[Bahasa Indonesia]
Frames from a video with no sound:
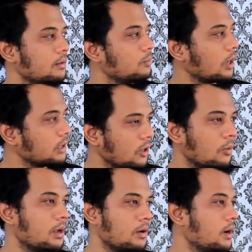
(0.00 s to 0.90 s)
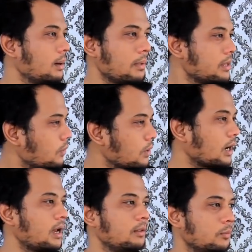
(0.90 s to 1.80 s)
Bukan king cobra doang, banyak ular
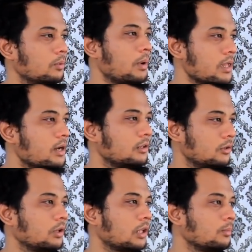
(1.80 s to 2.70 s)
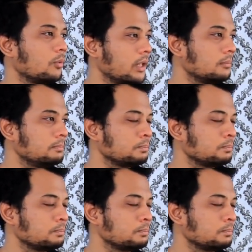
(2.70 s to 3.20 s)
lain pun banyak di situ kita temuin.